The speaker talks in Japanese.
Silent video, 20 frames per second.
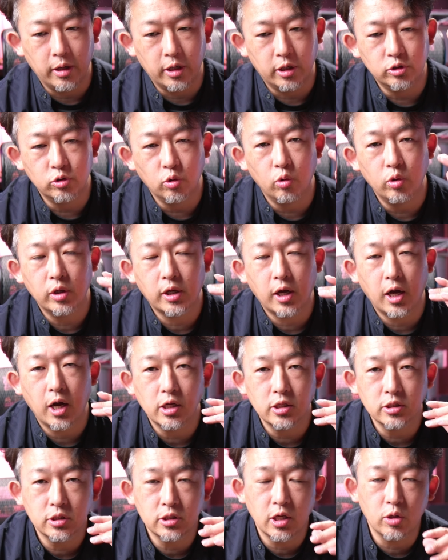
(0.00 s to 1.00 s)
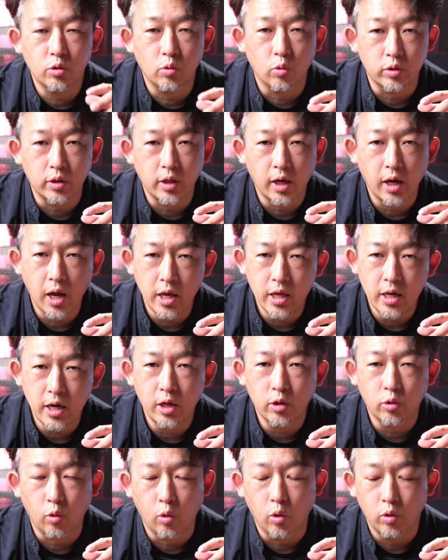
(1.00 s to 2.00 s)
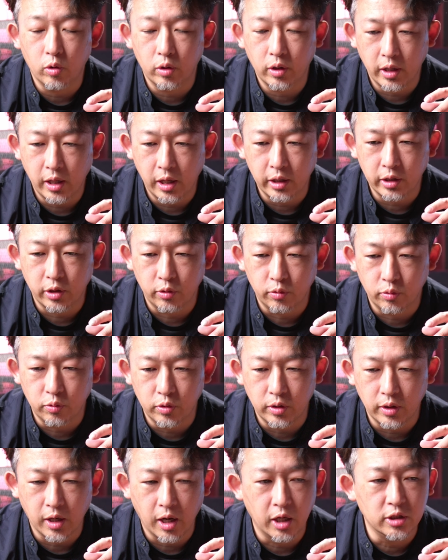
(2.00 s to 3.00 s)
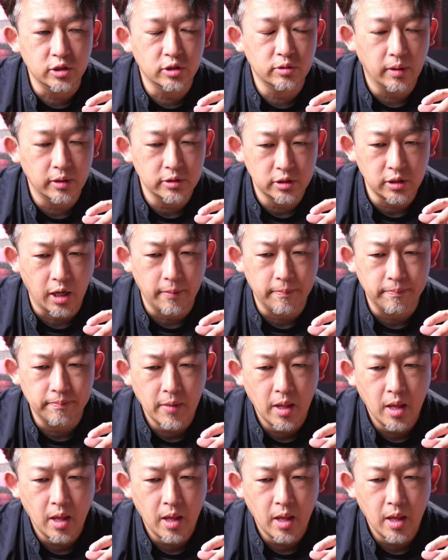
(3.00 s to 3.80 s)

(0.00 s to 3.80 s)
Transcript: 非常に完成度の高いライトだなっていうふうに感じました。